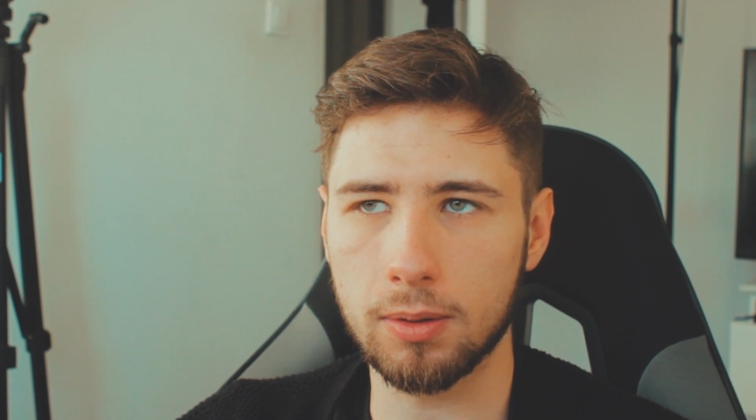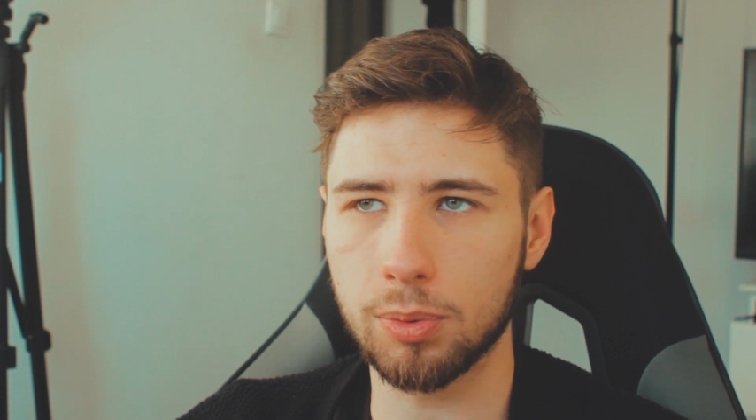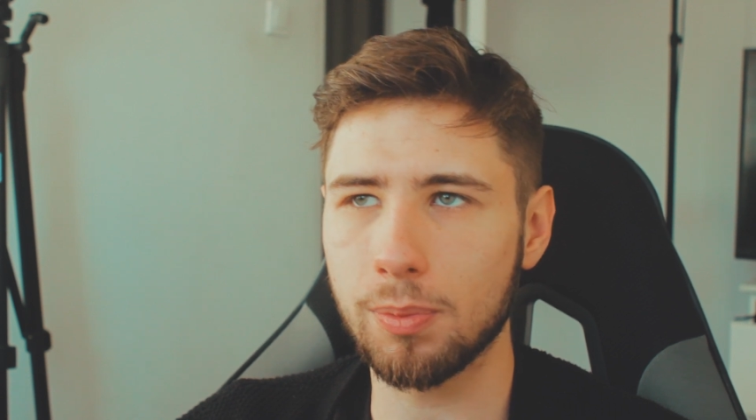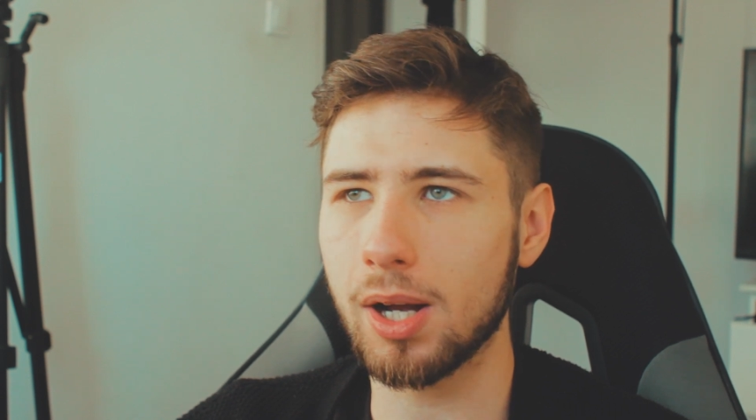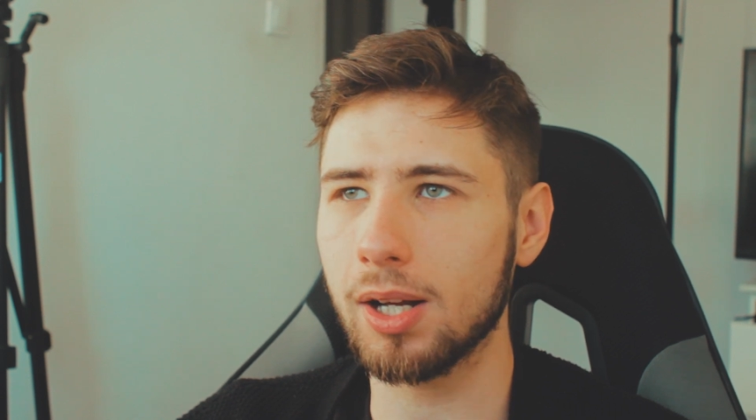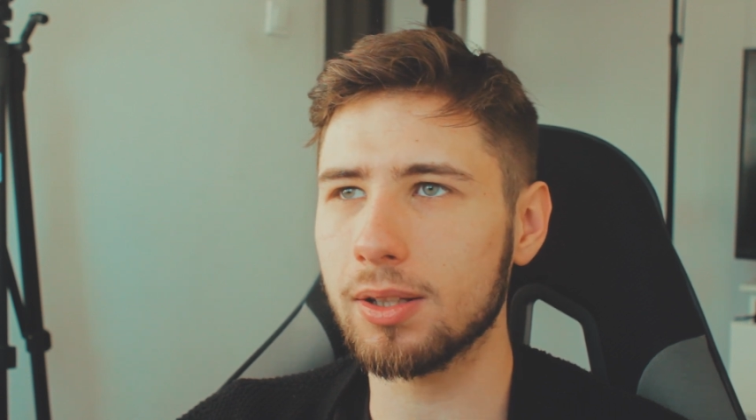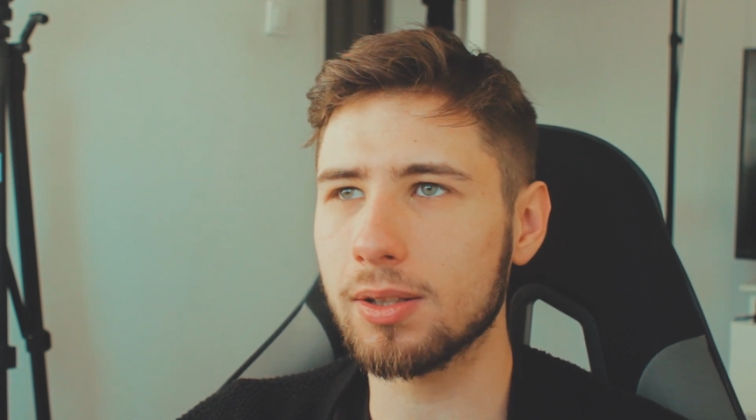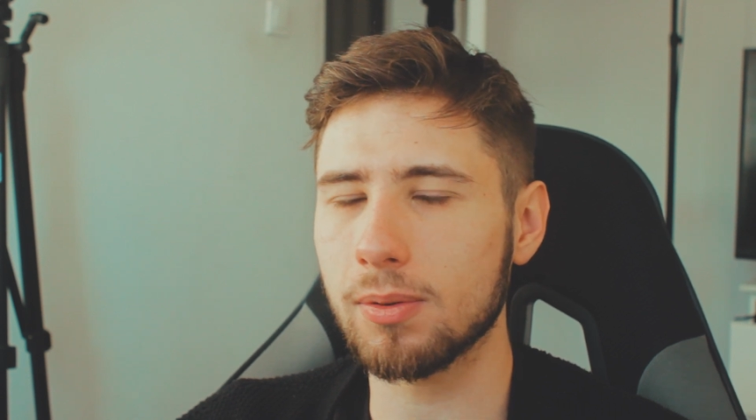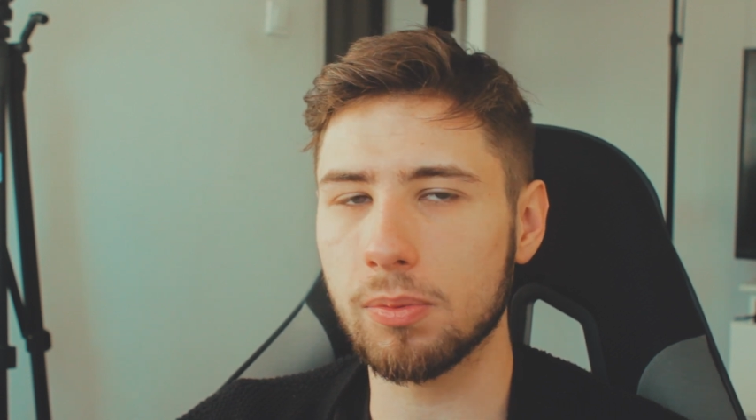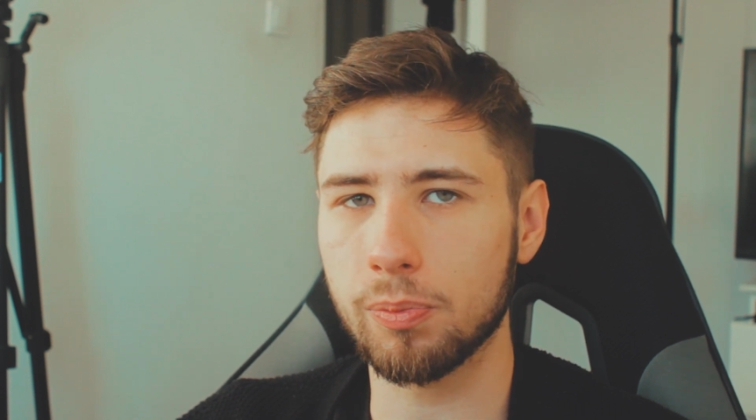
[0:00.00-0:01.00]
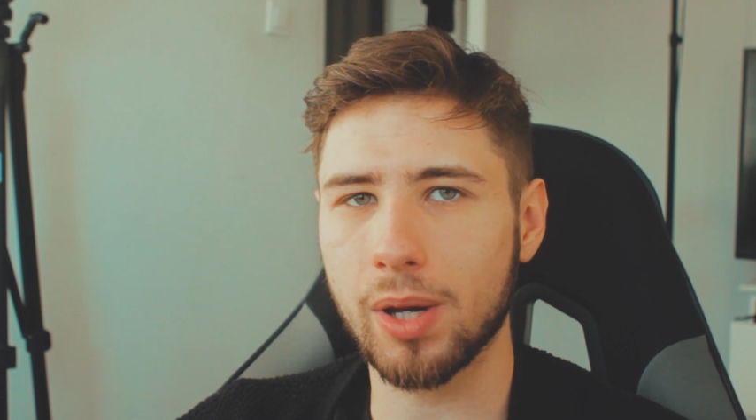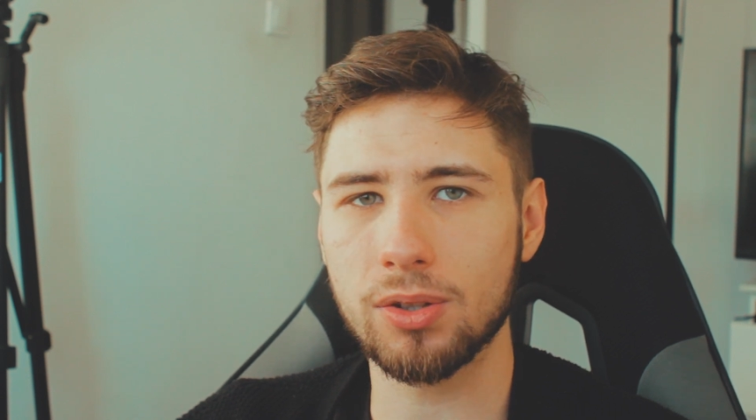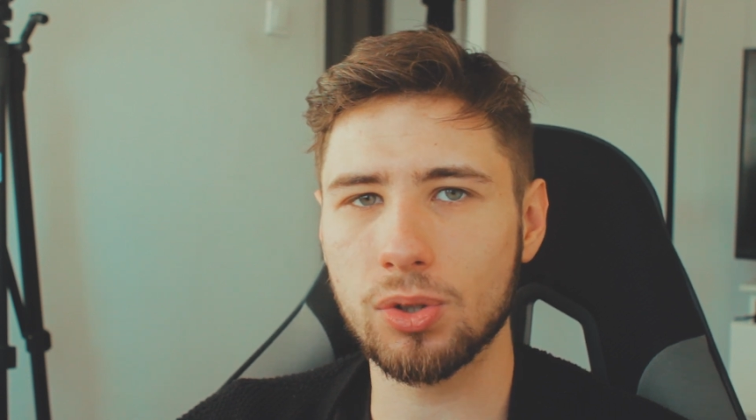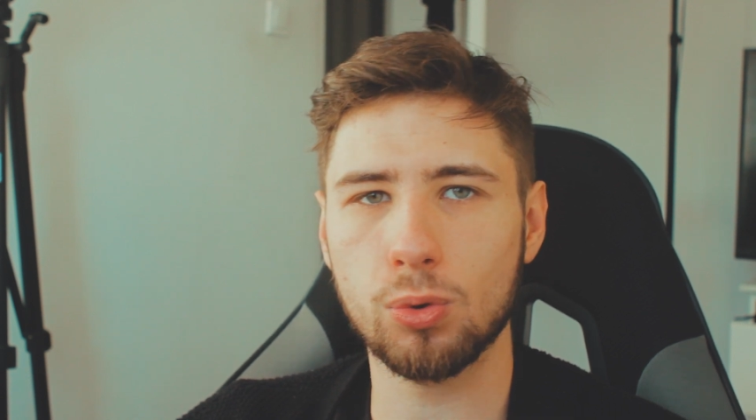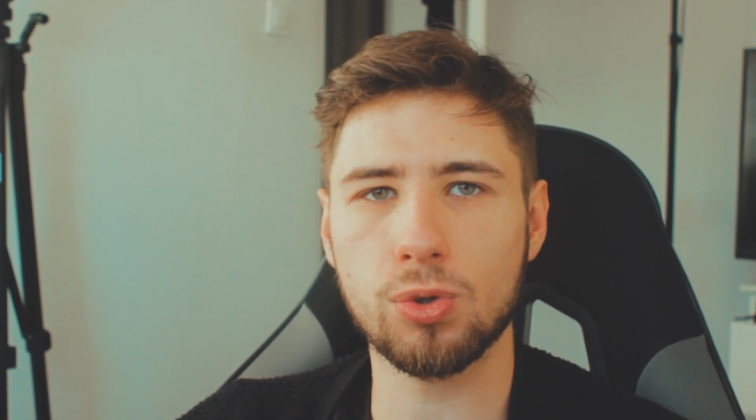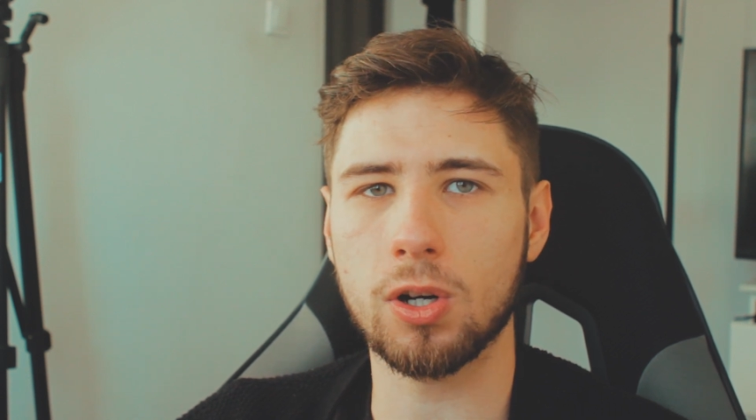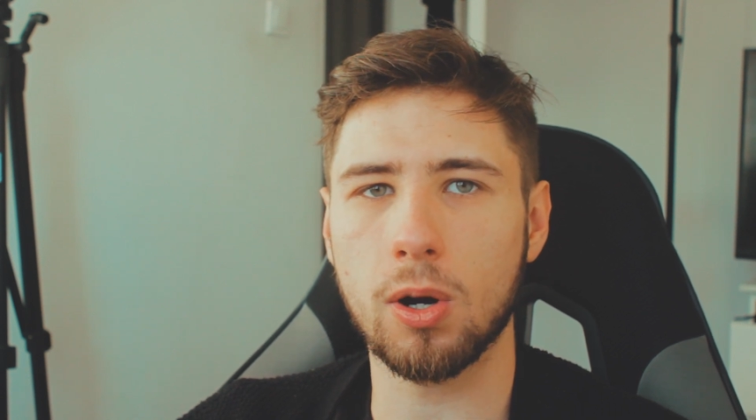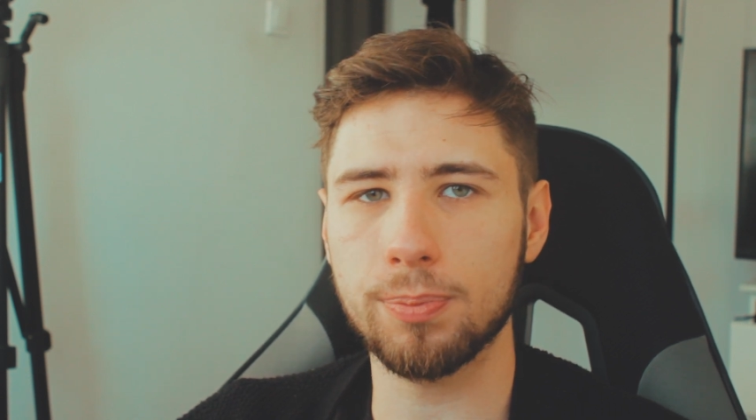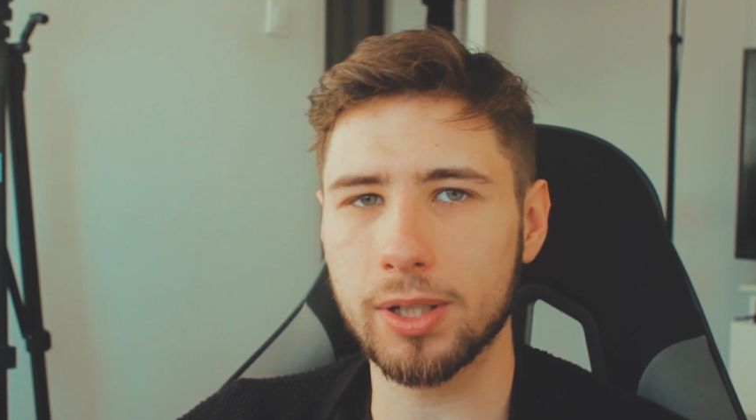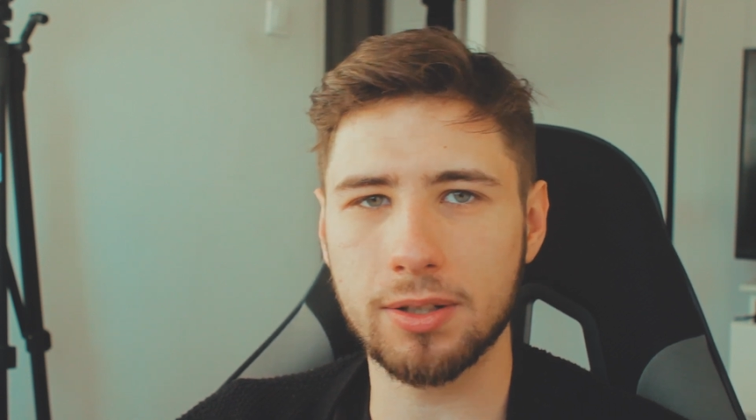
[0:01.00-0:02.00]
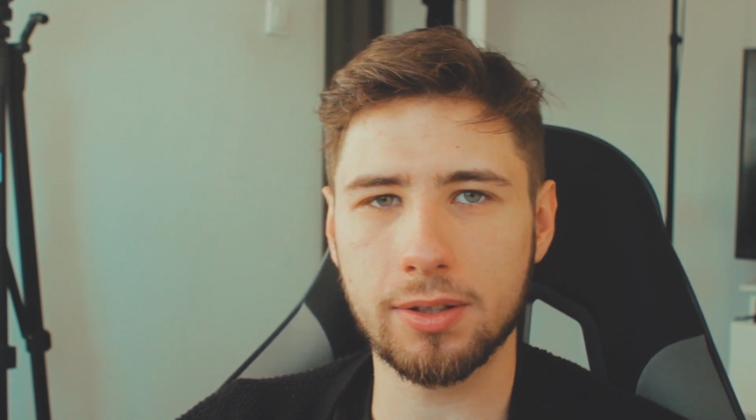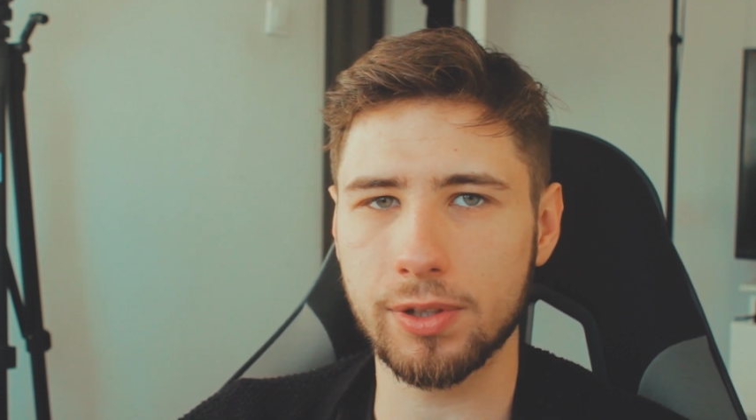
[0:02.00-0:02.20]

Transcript: bo ma bardzo duży kompleks